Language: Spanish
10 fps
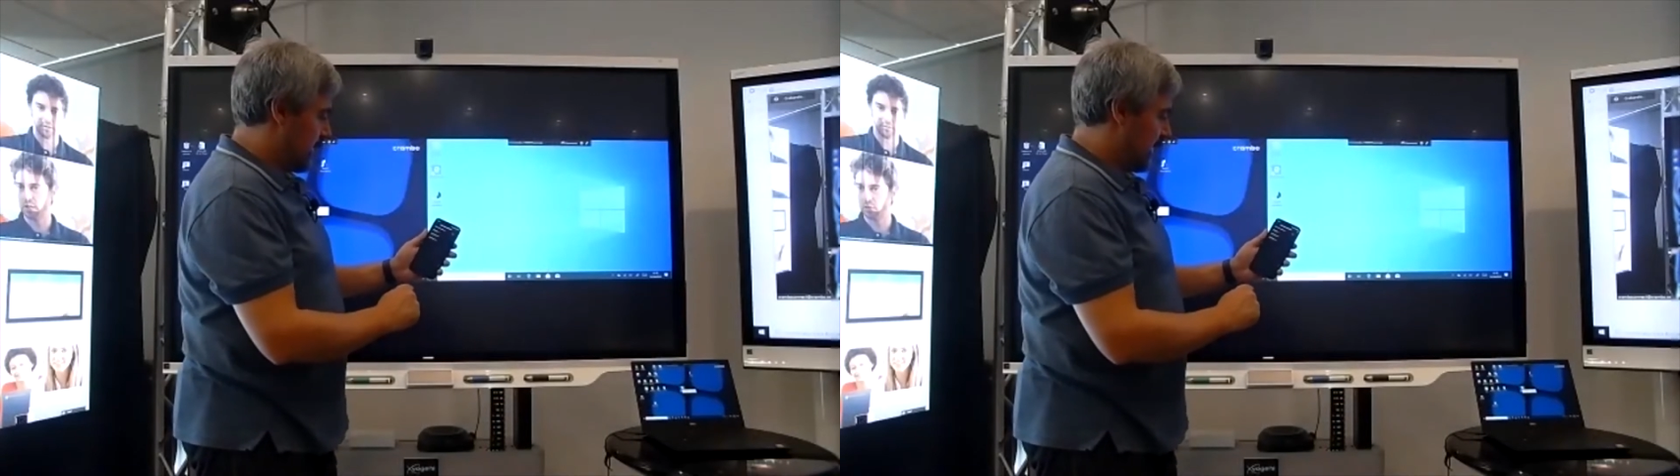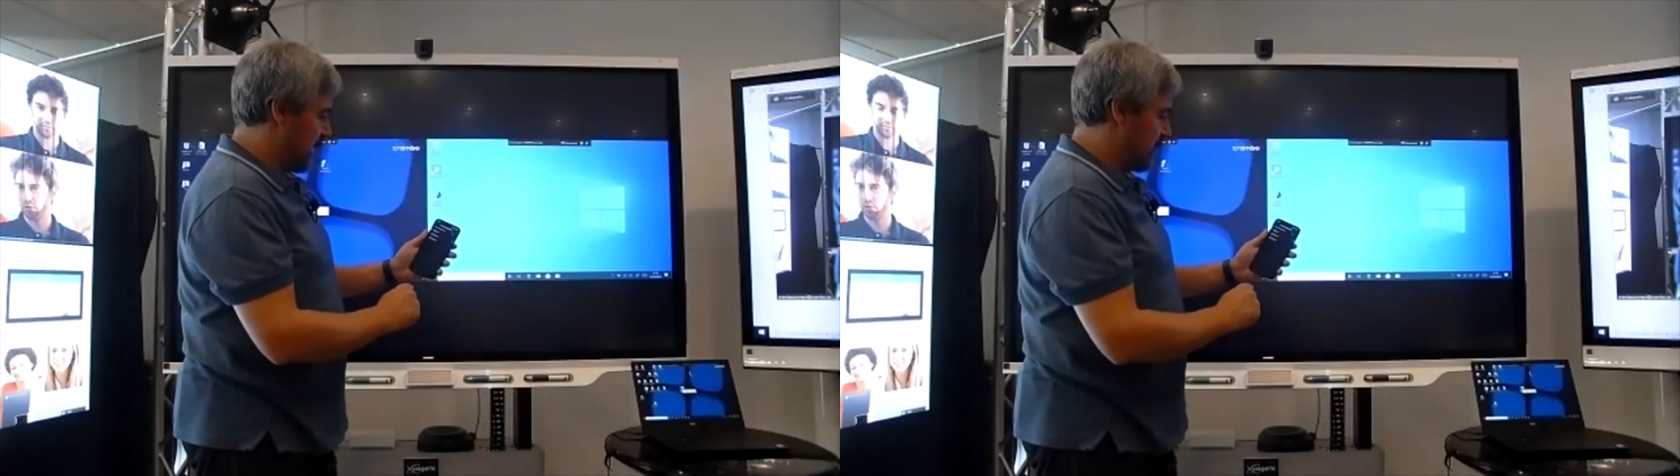
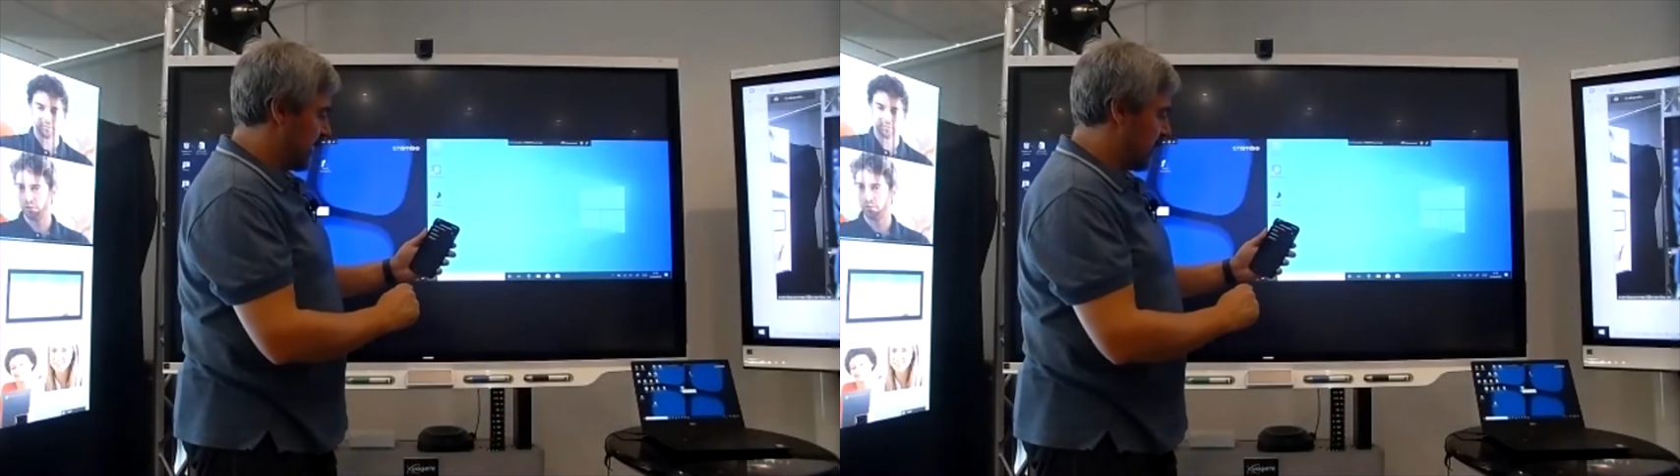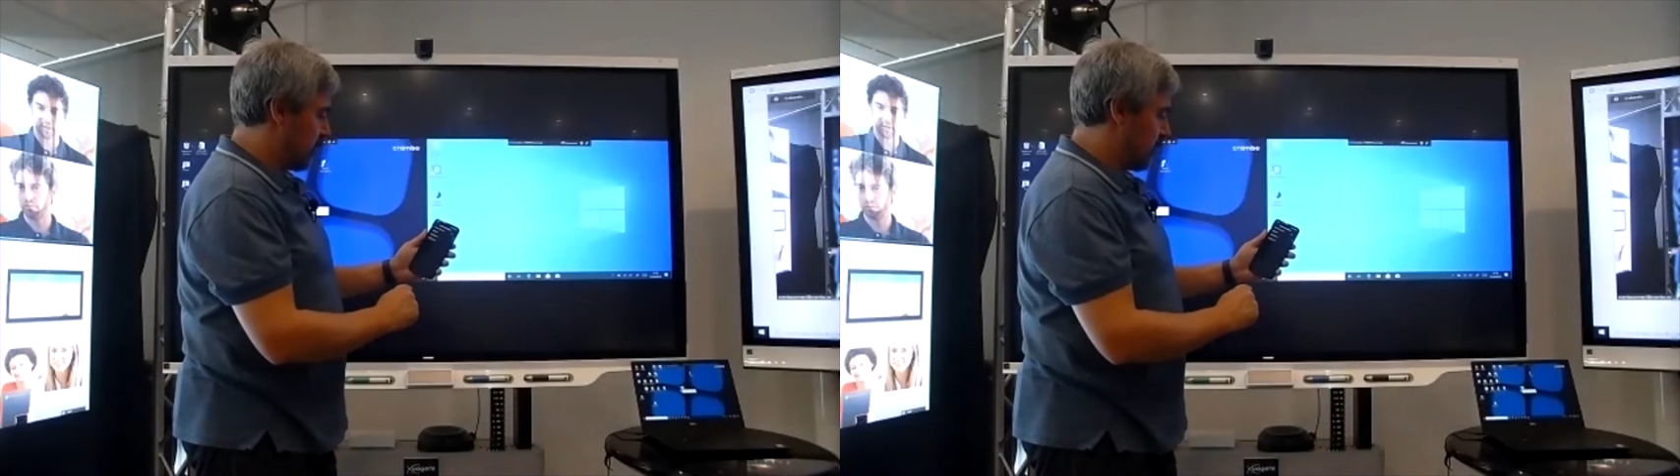que me
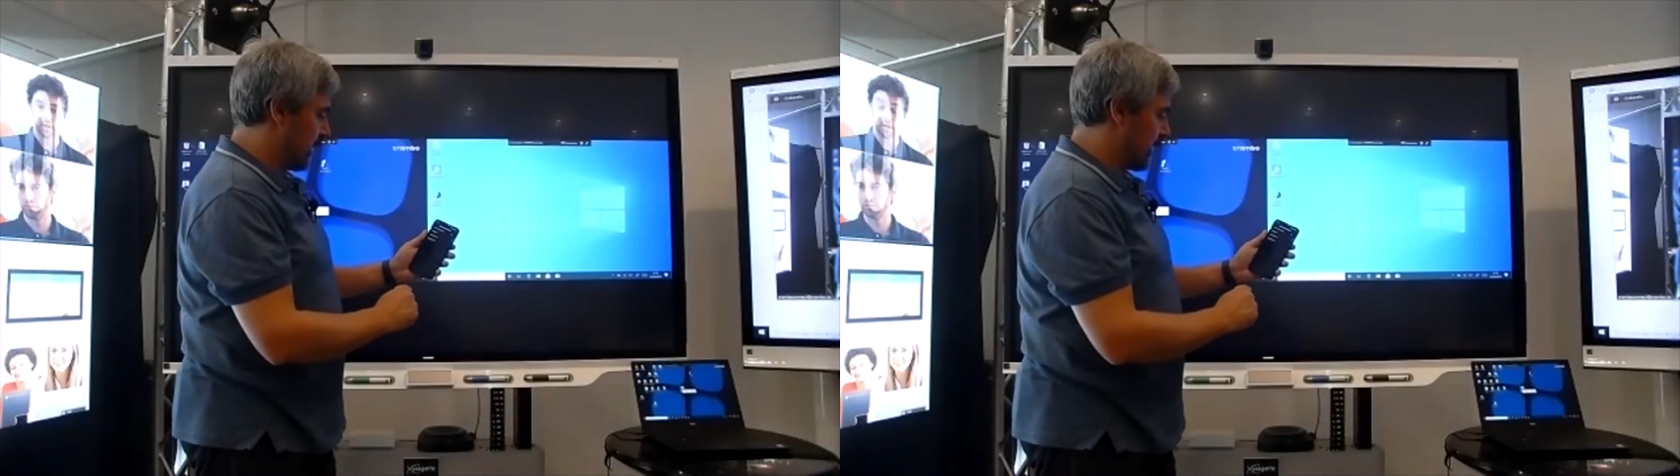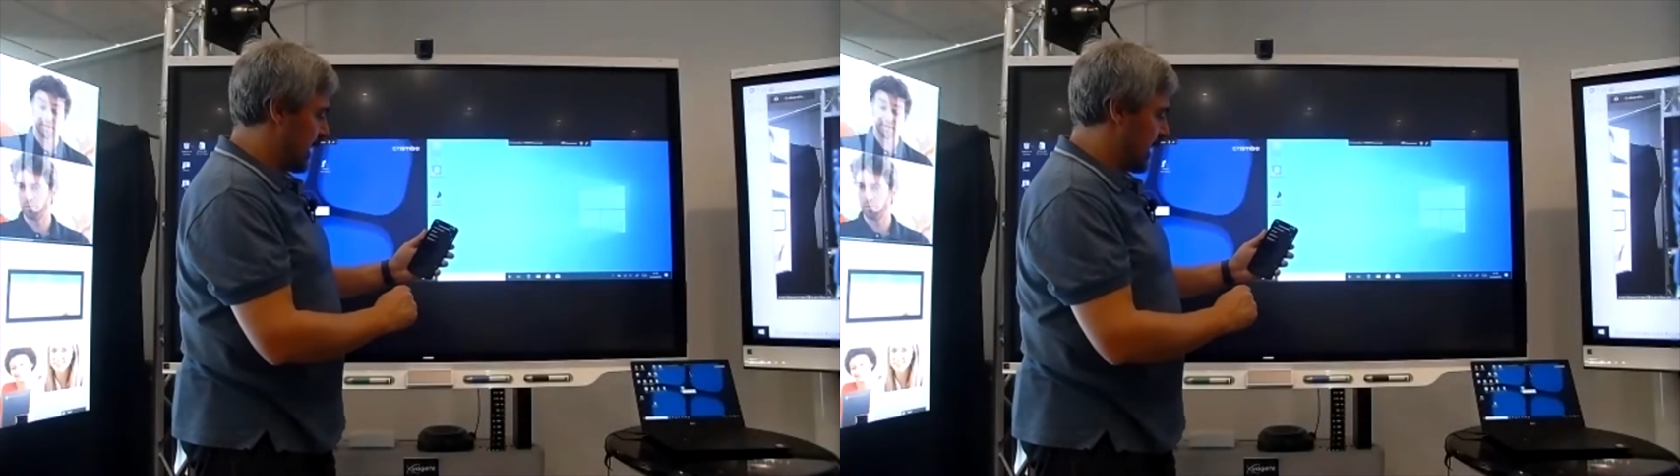quiero
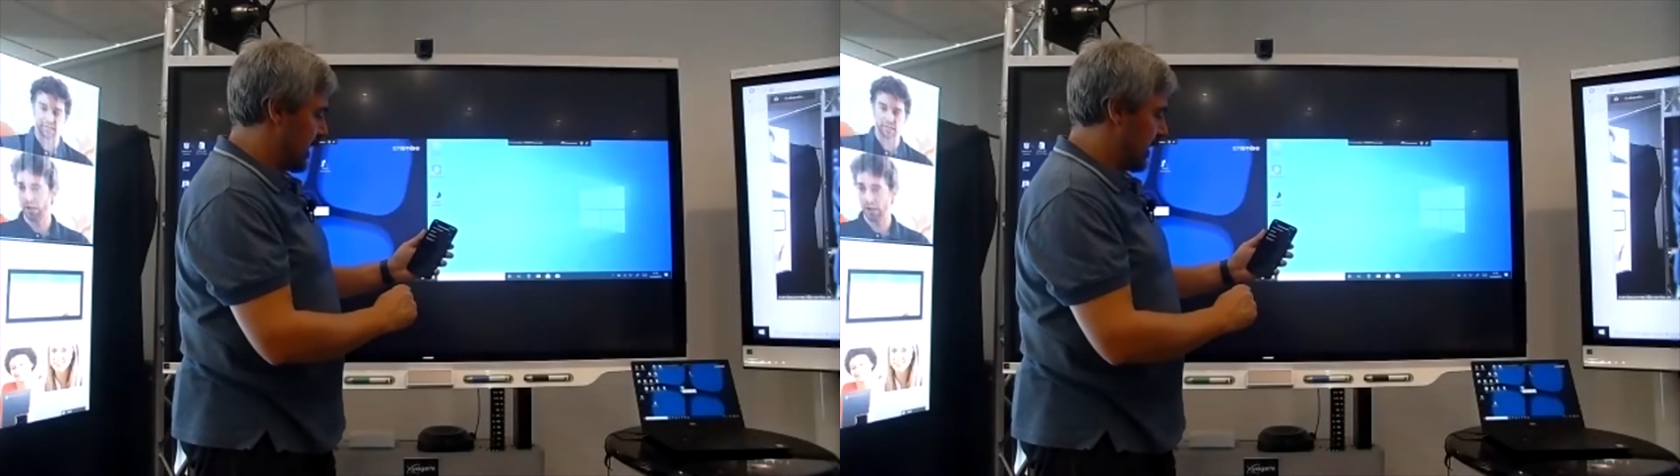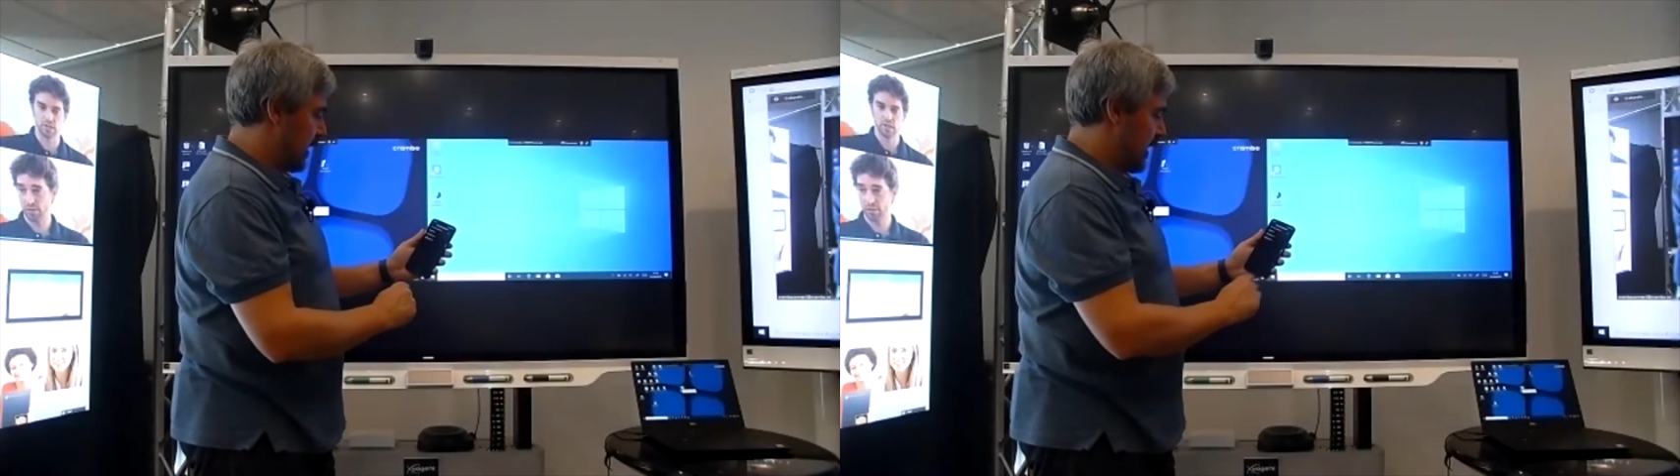
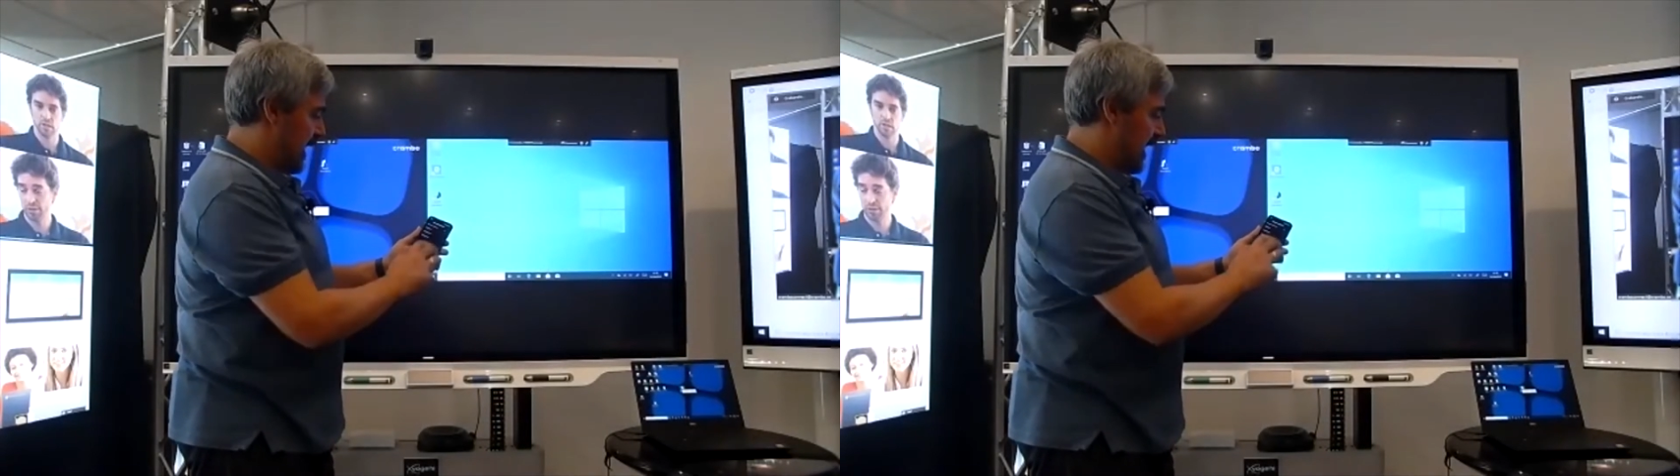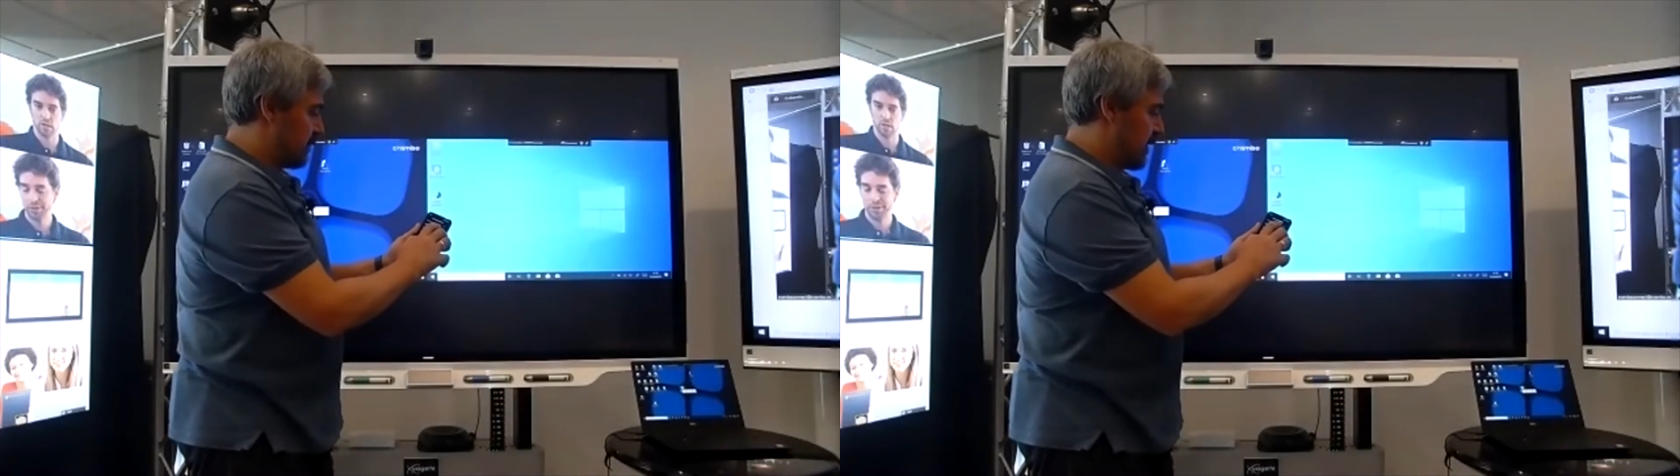conectar
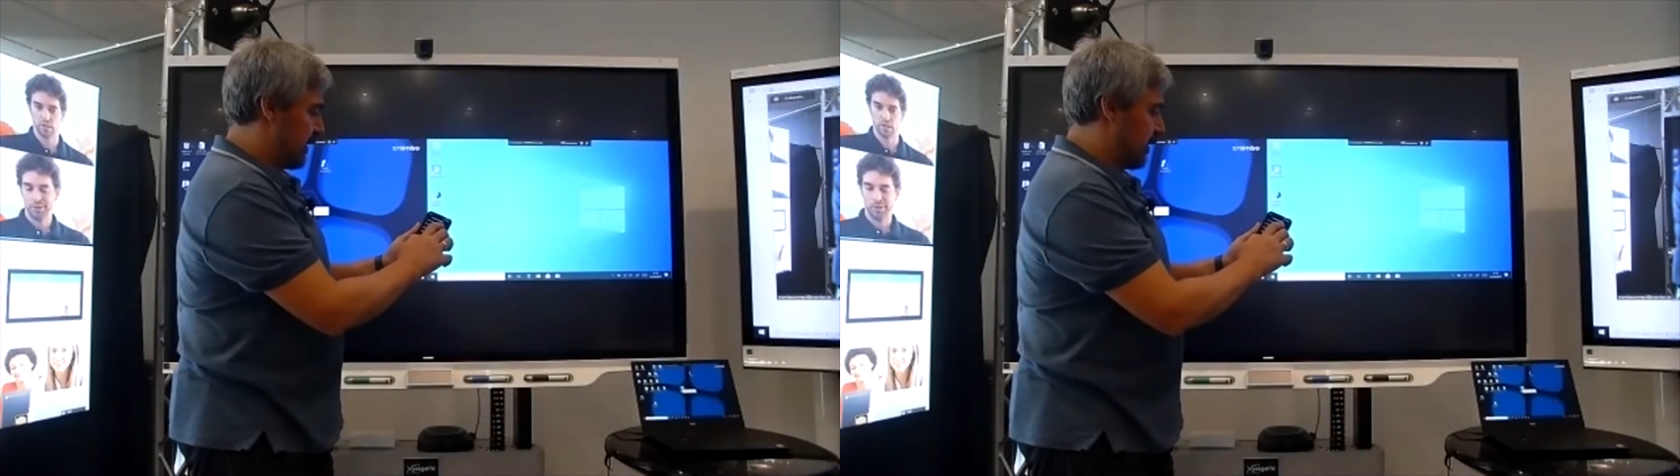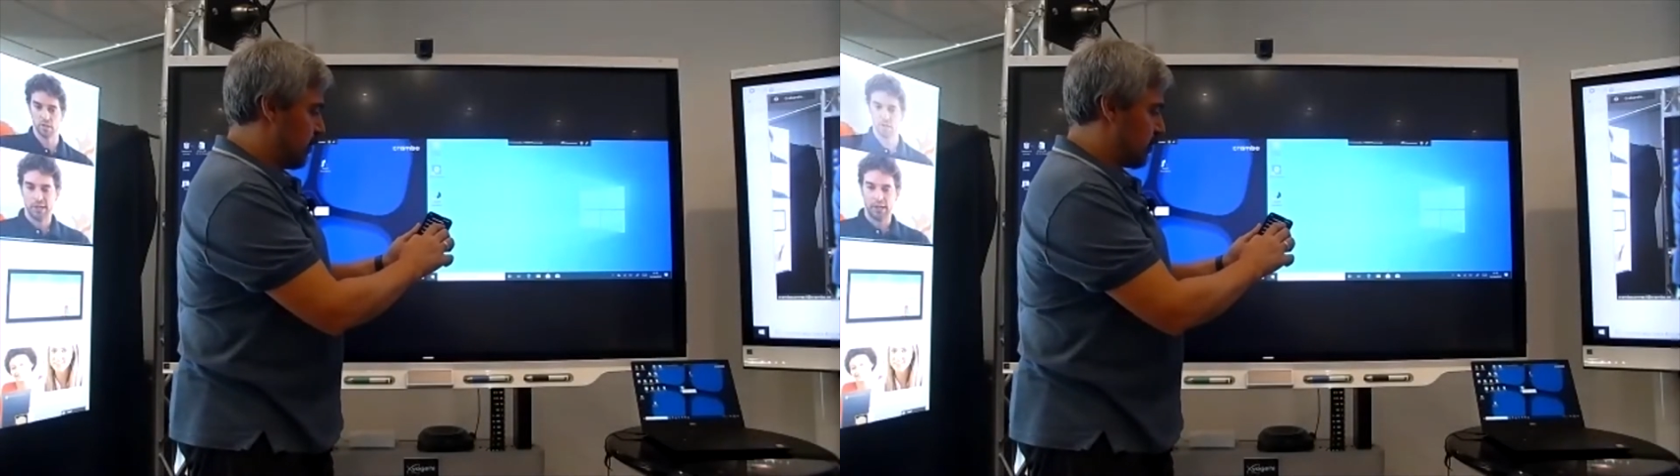a Smart Teamworks.